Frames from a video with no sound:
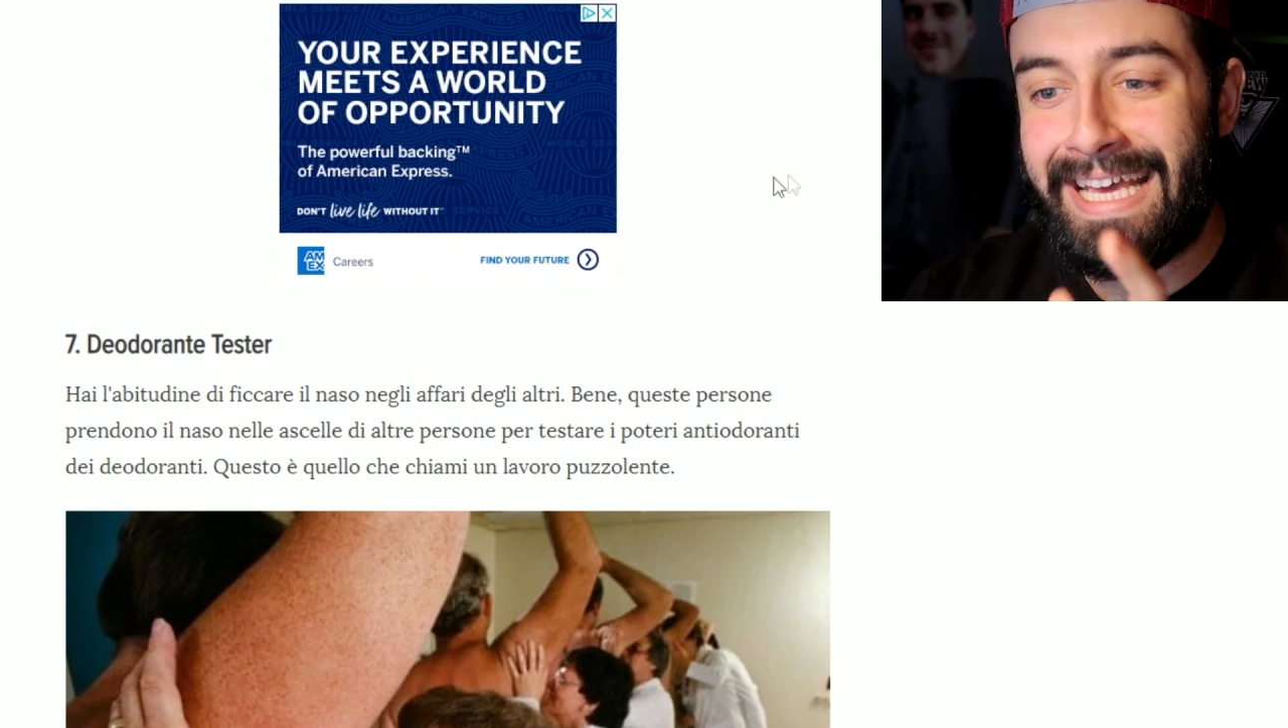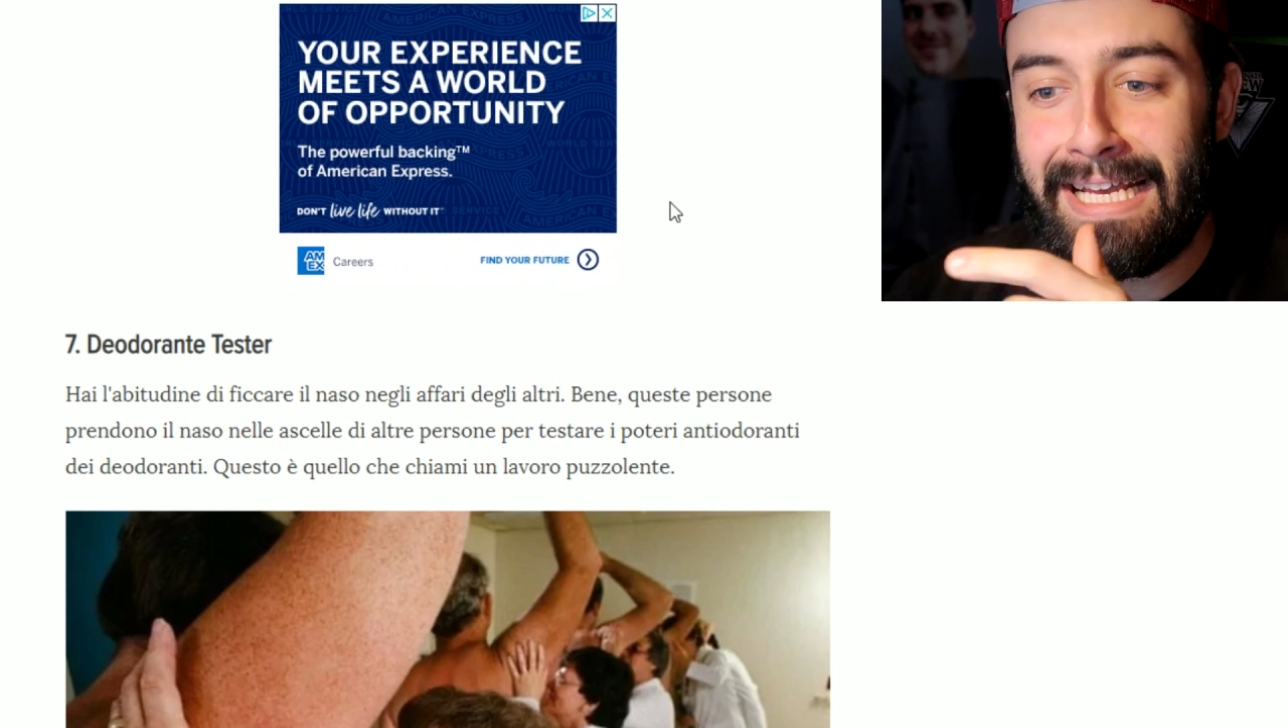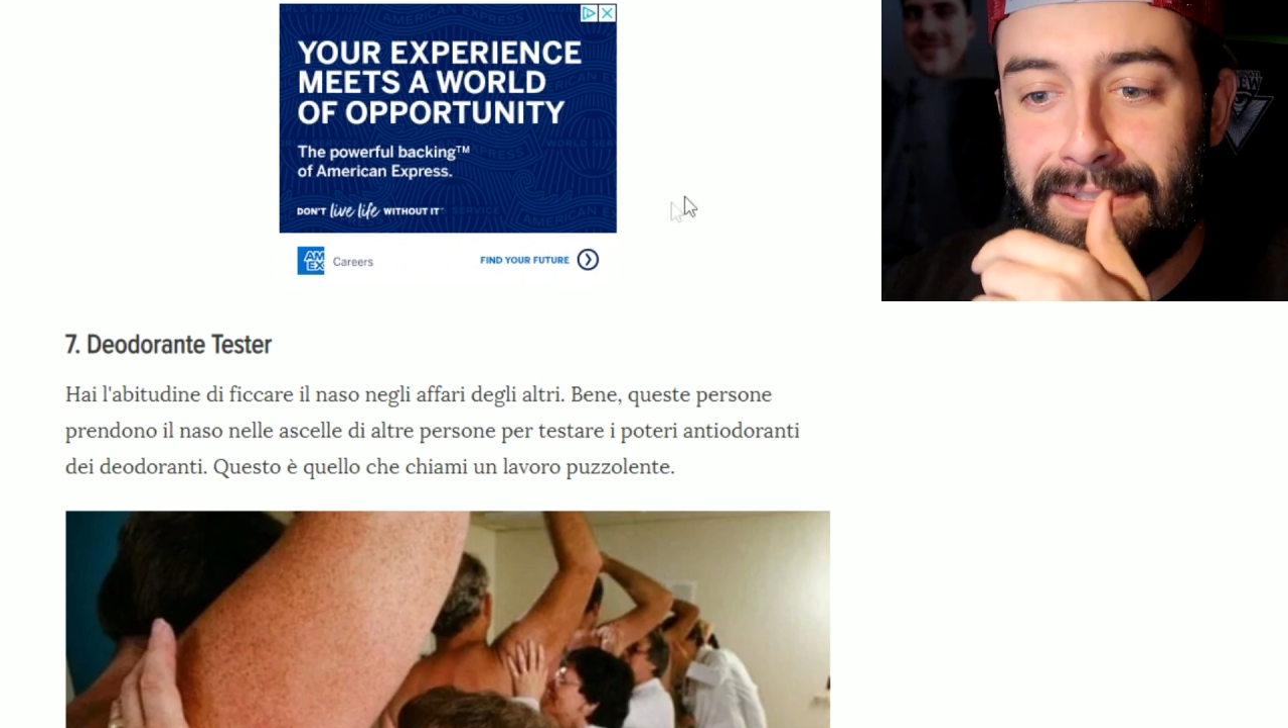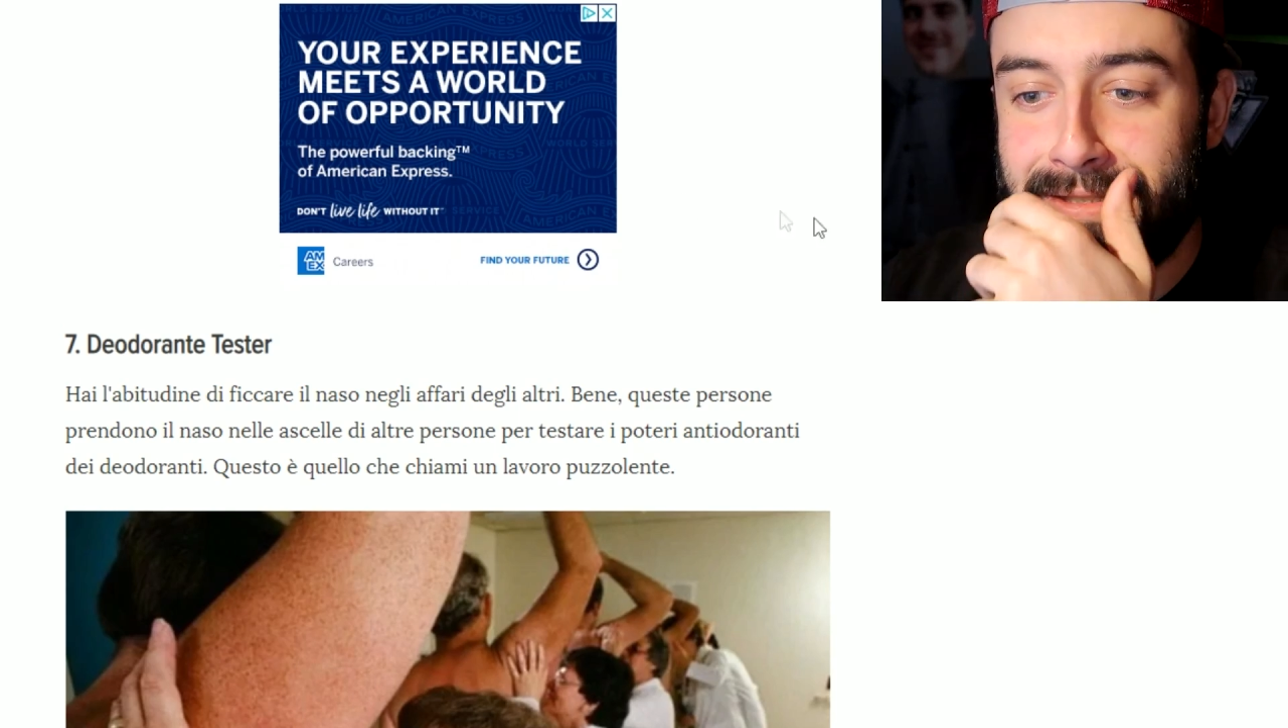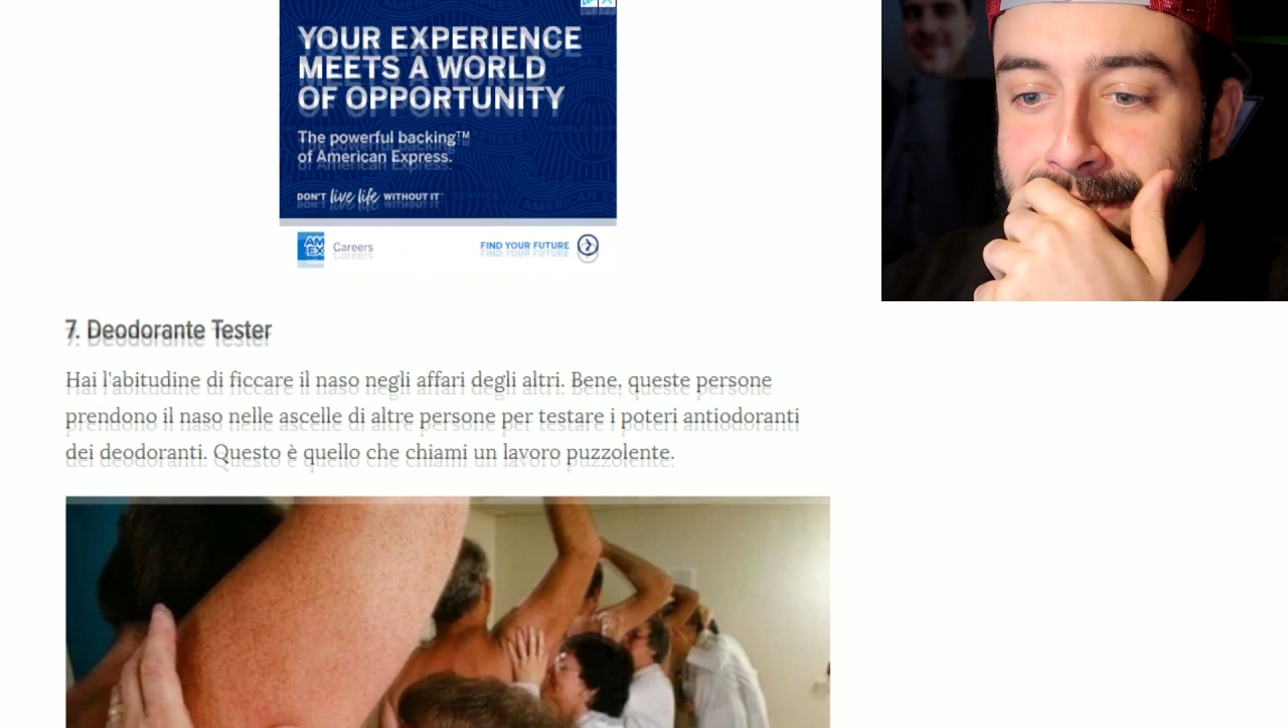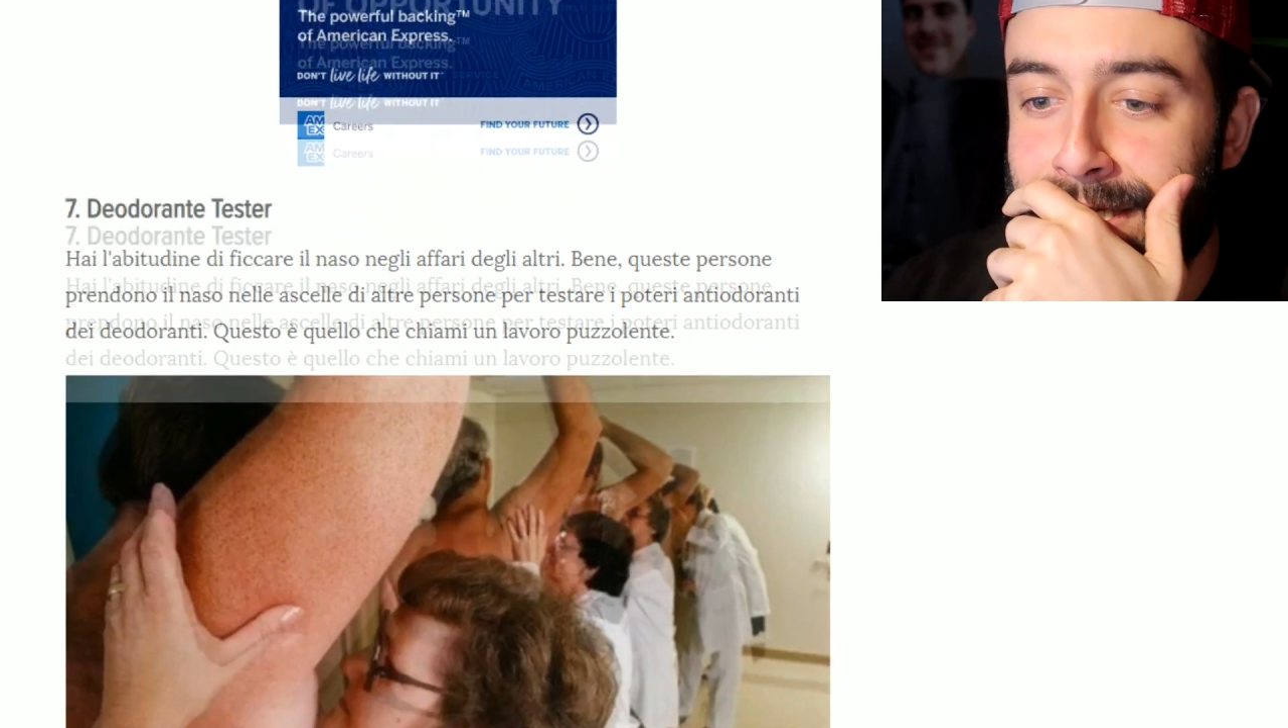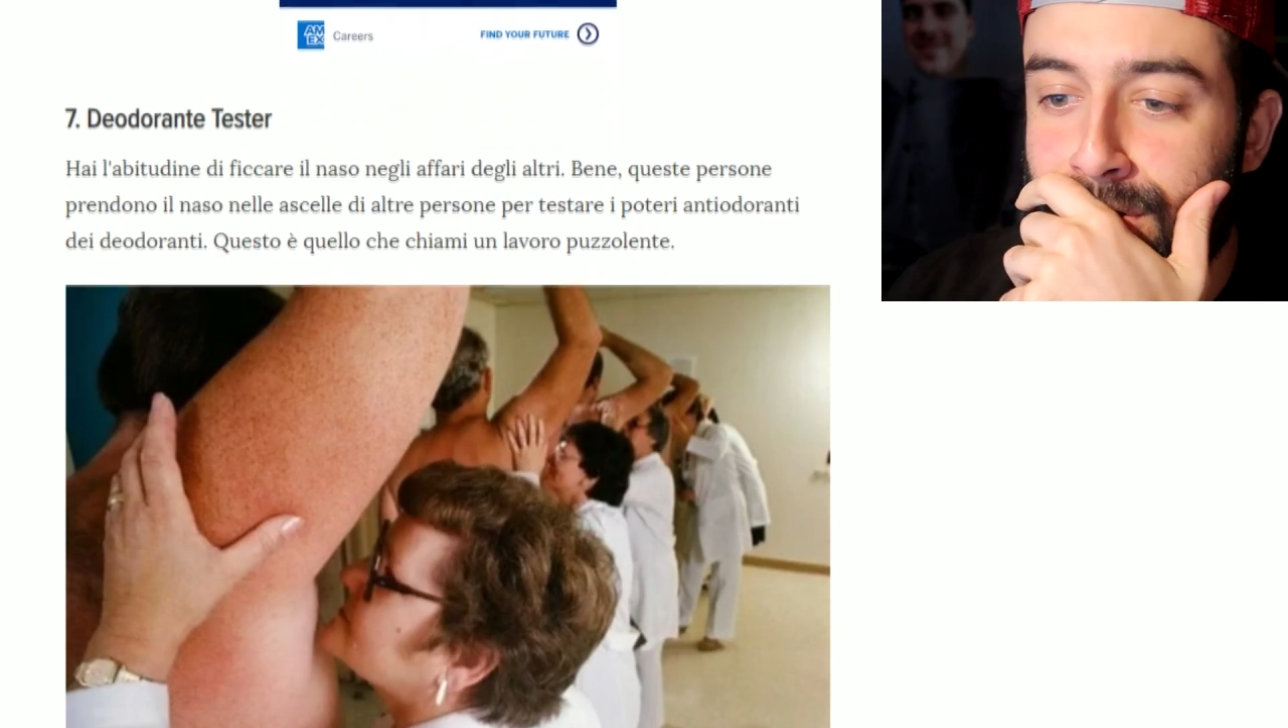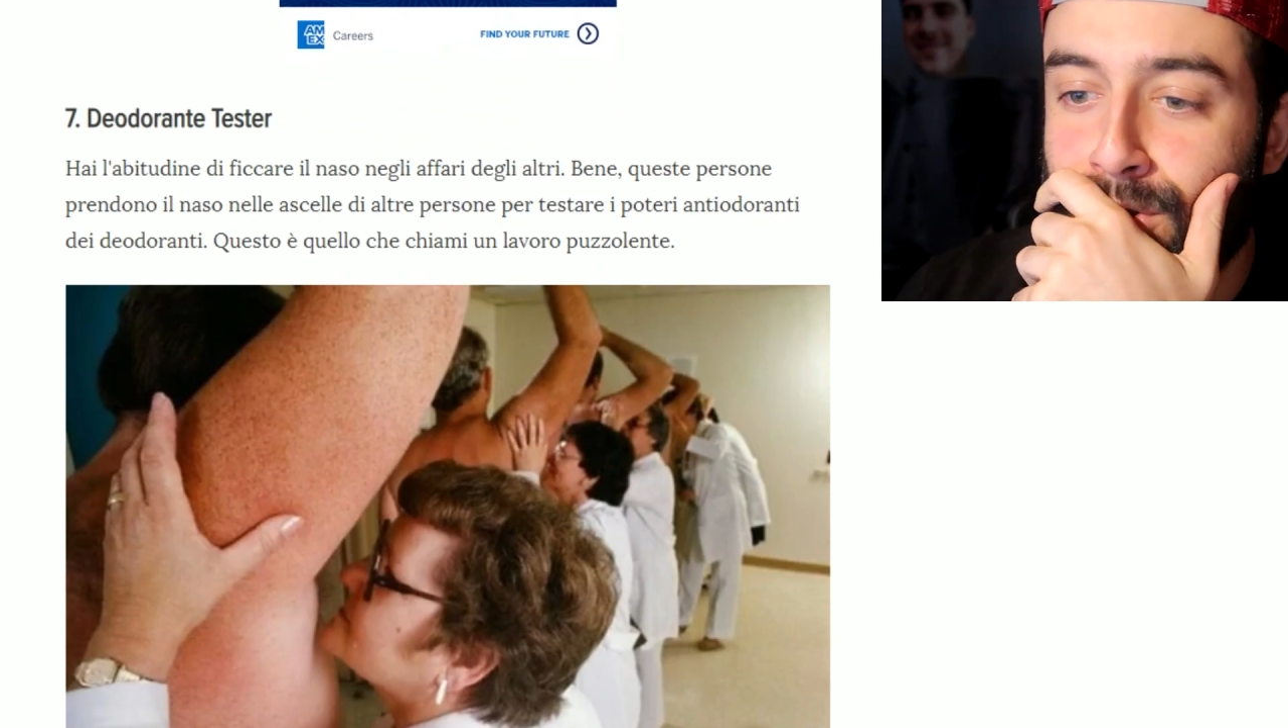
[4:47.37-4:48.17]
tester.